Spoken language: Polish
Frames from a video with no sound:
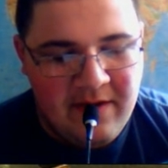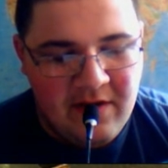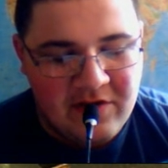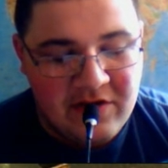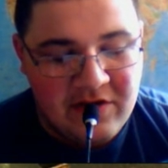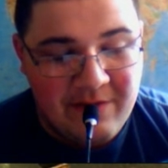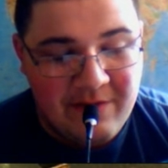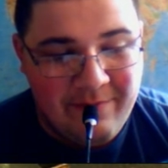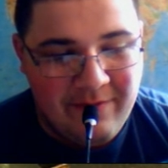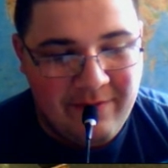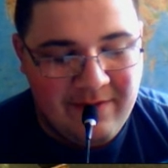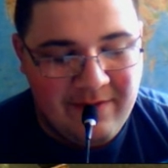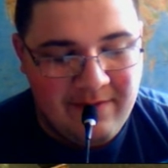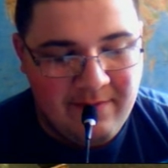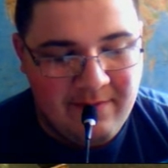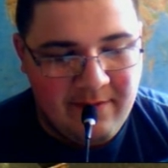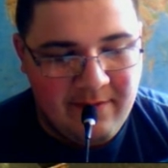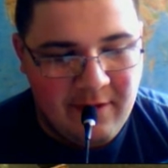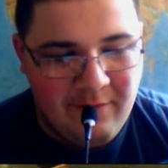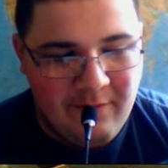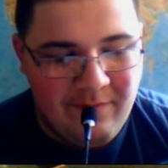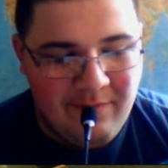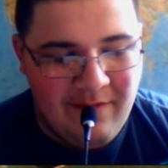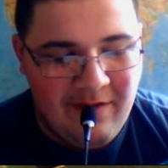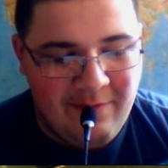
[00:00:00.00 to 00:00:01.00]
że
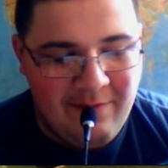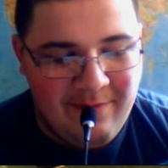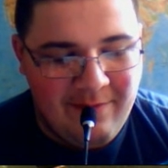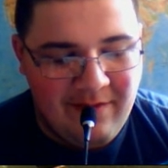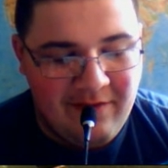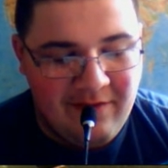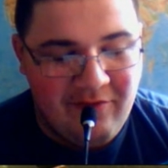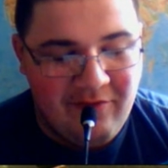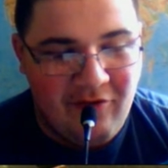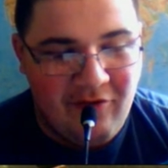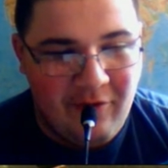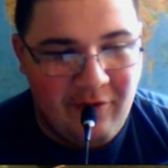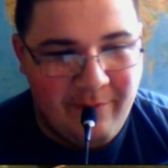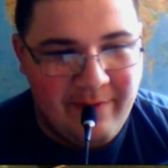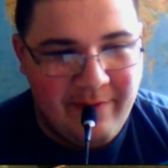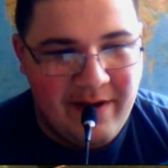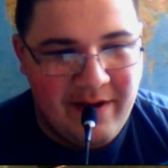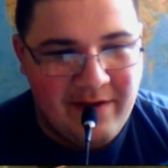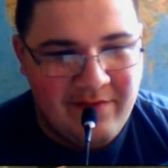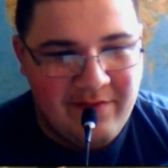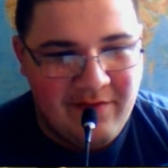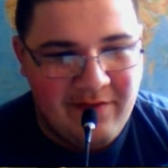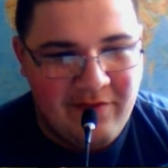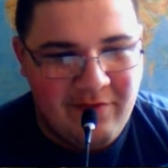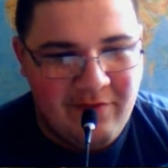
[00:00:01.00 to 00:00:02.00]
postanowiliśmy zacząć
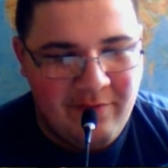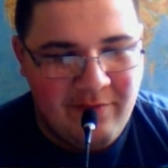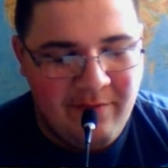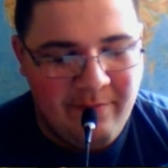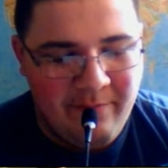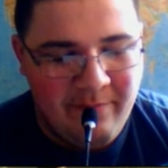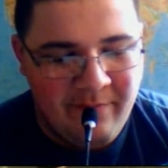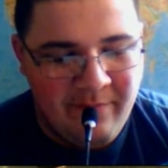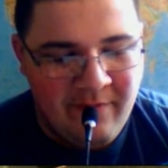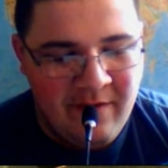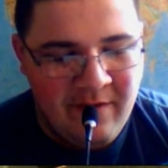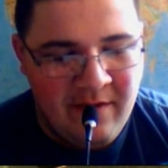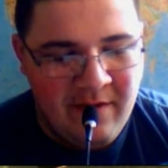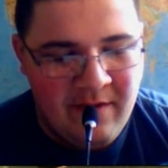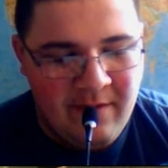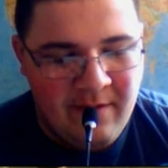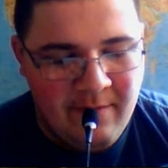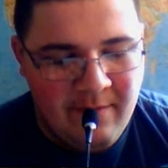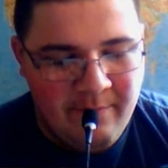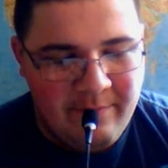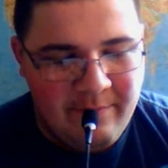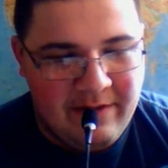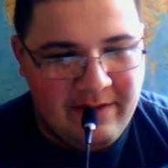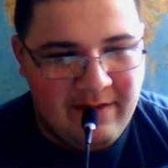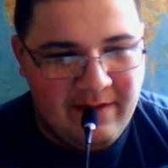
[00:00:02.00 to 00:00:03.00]
obrażać
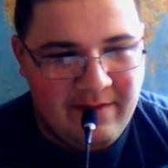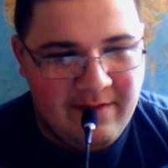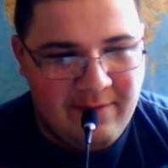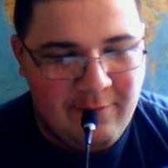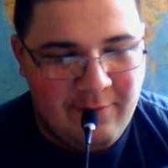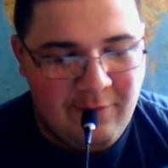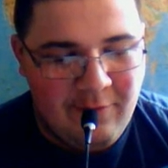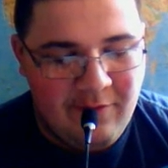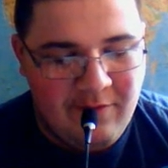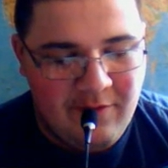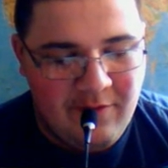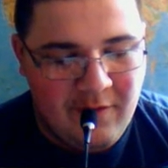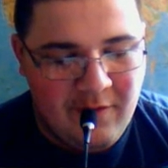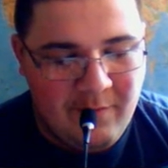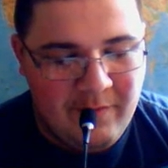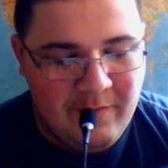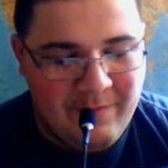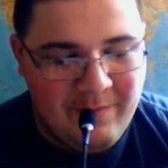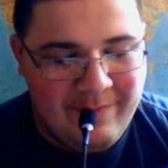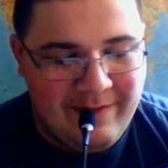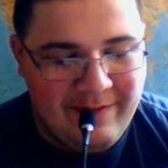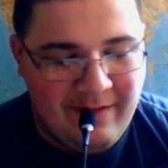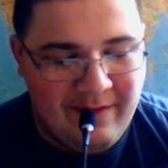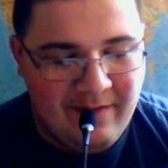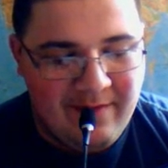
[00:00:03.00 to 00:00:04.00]
pretekstują, no, pod
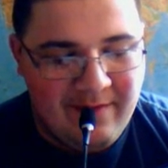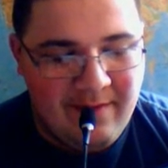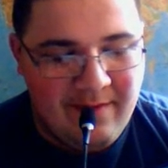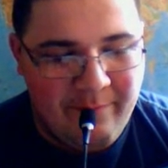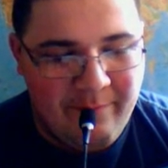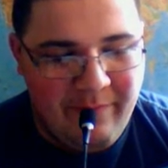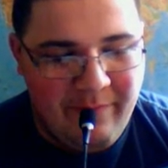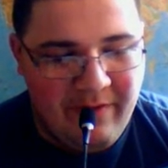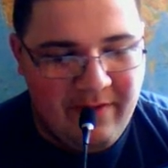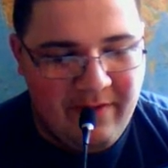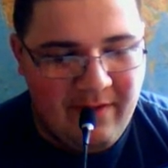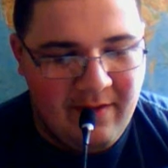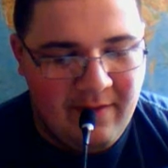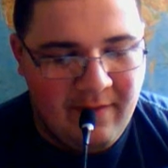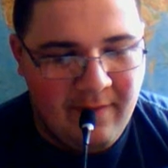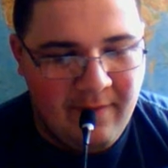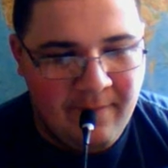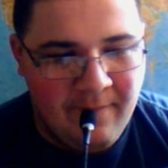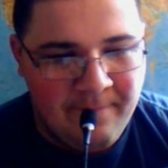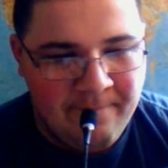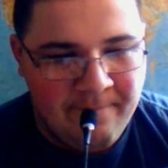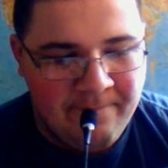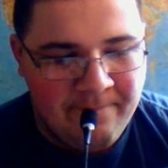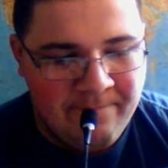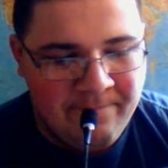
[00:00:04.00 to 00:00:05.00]
pretekstem pytań.
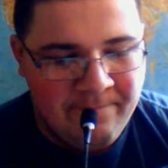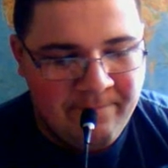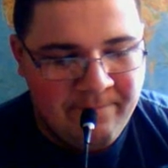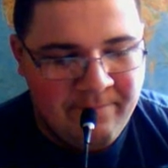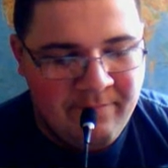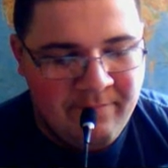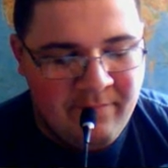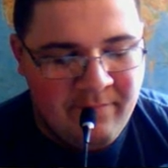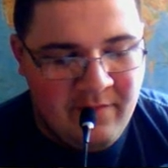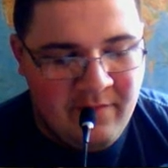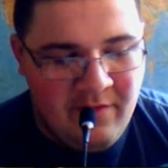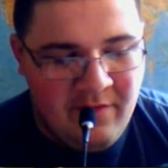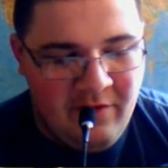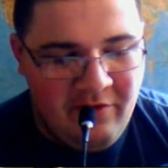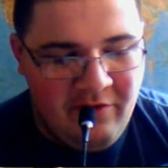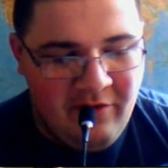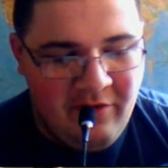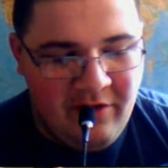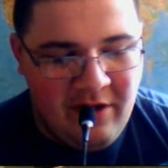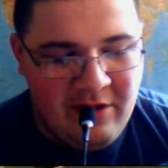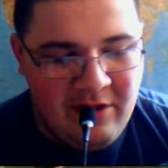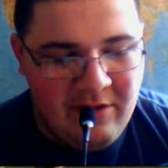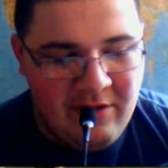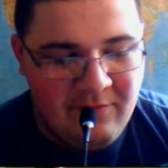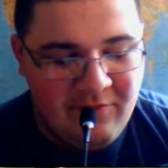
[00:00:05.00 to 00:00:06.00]
I się
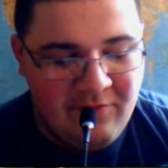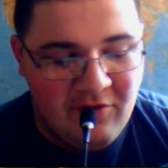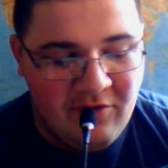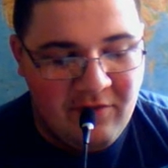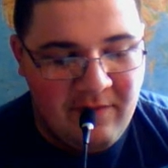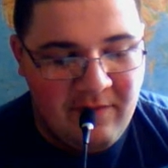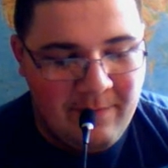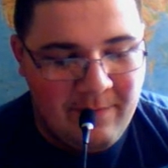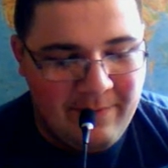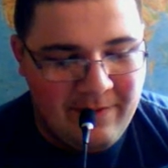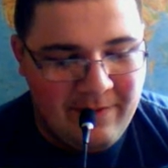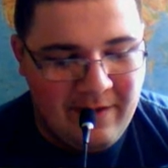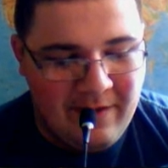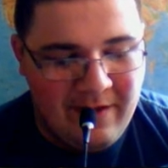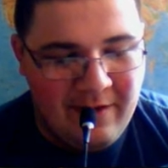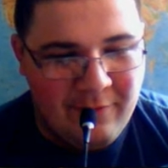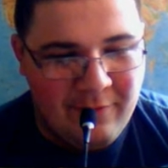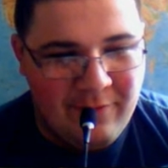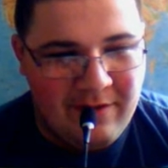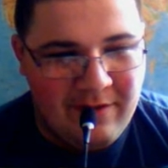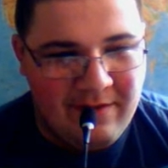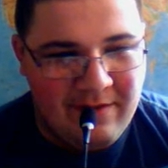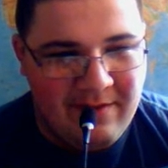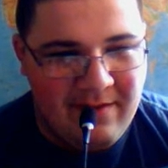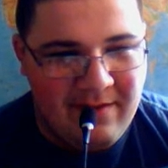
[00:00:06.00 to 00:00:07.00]
nie dziw, że dwa pytania,
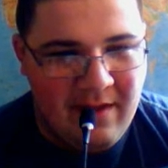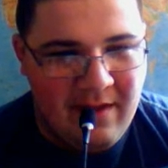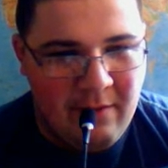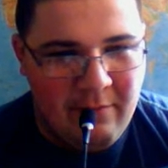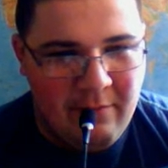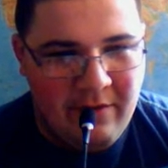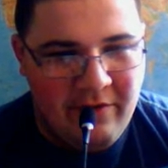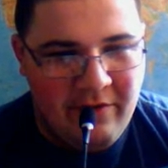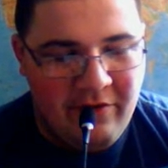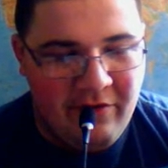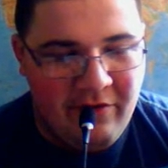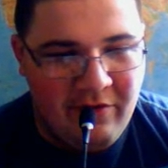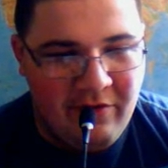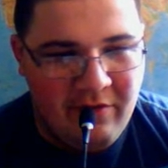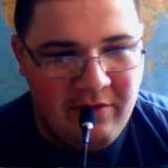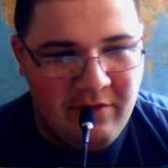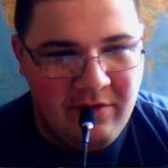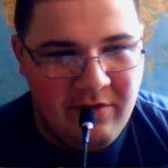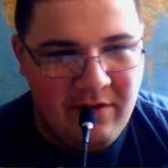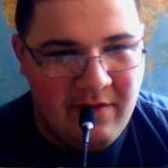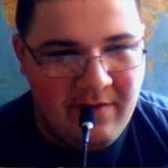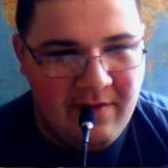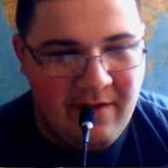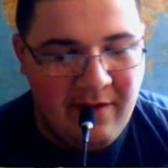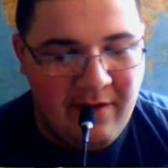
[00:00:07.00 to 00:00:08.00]
które zdałeś,
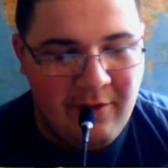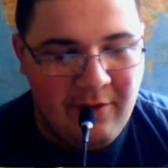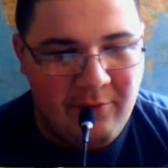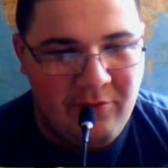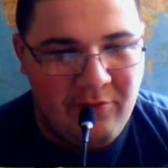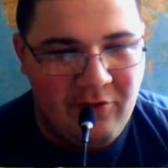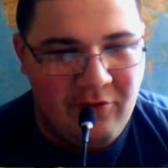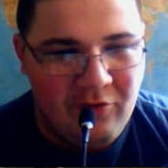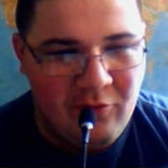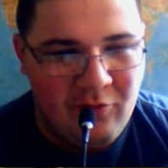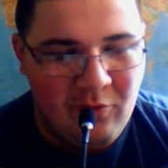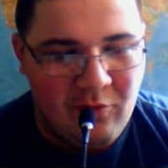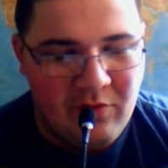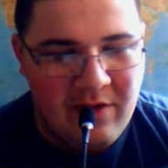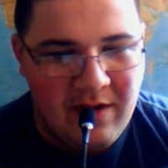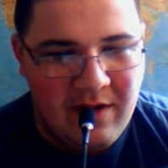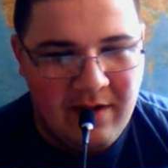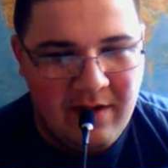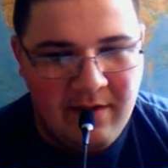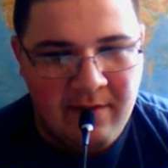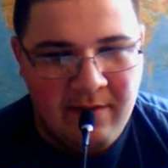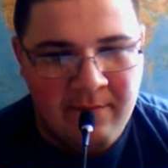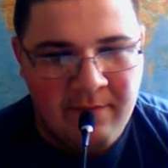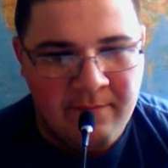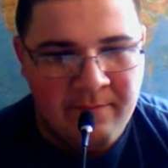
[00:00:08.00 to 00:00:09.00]
nie znajdą się
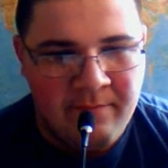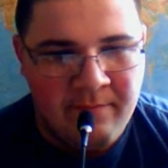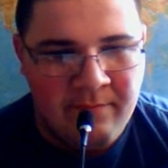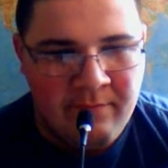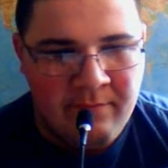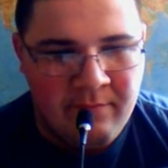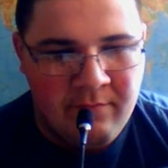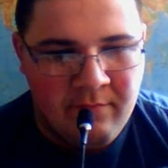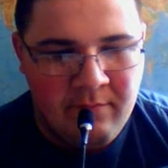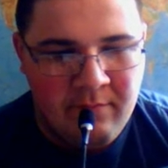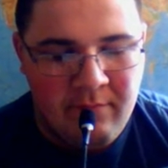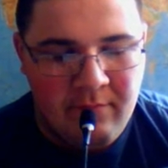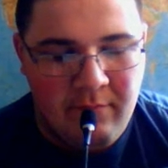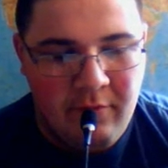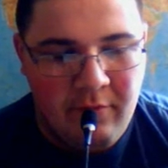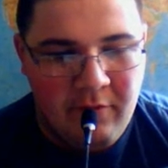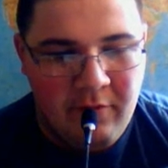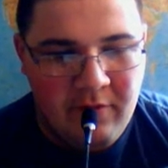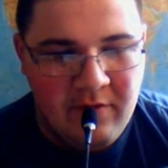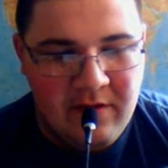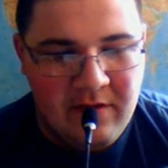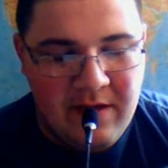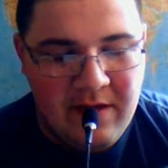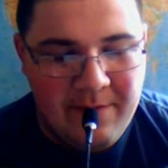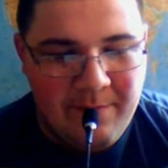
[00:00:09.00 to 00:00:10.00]
tutaj,
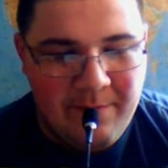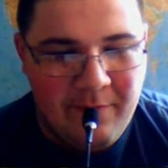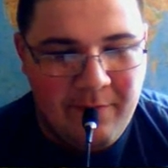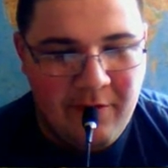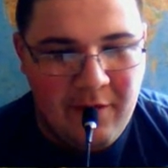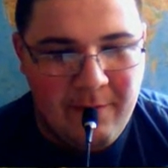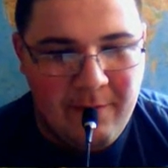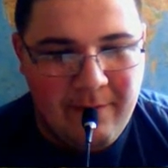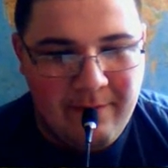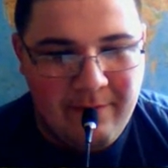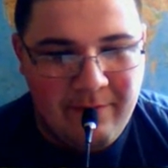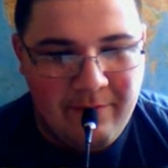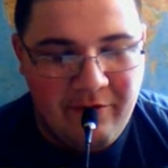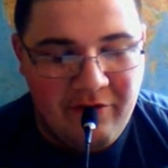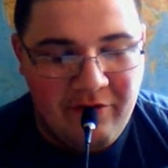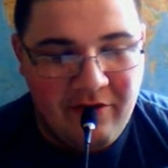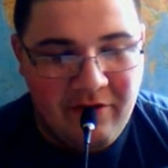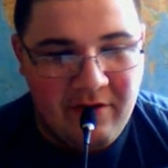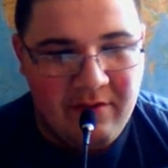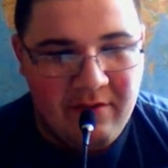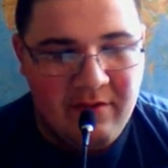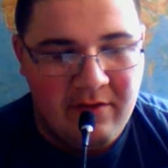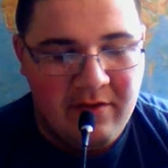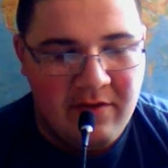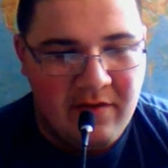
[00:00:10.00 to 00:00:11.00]
bo nie podoba mi
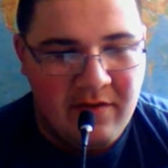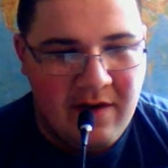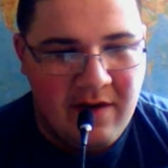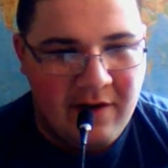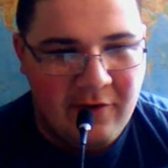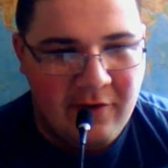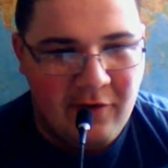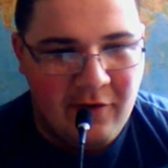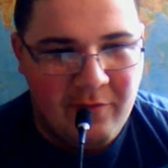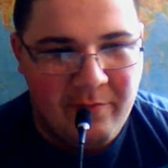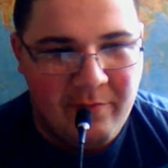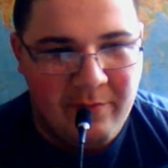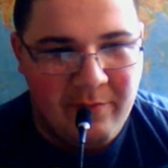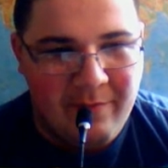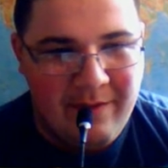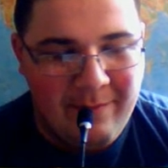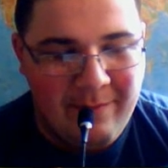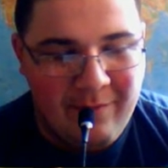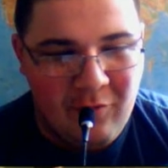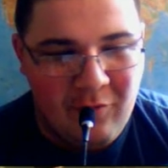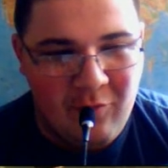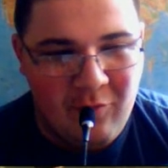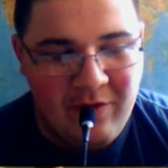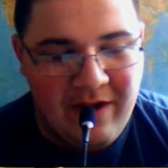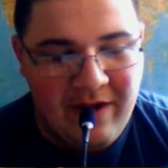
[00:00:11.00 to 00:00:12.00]
się, jak ktoś próbuje
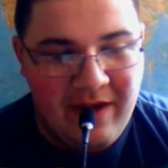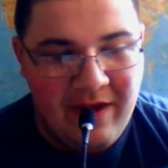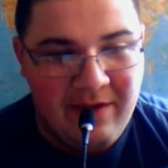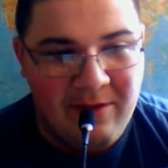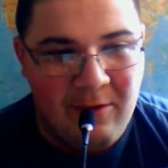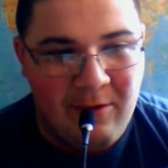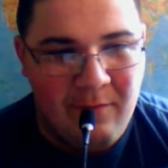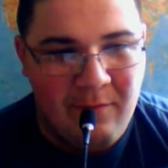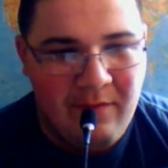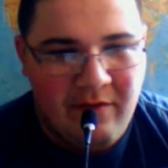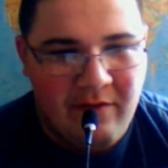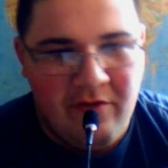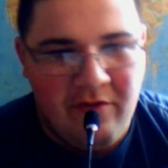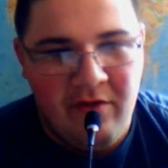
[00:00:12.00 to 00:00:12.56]
mnie tu hejtować,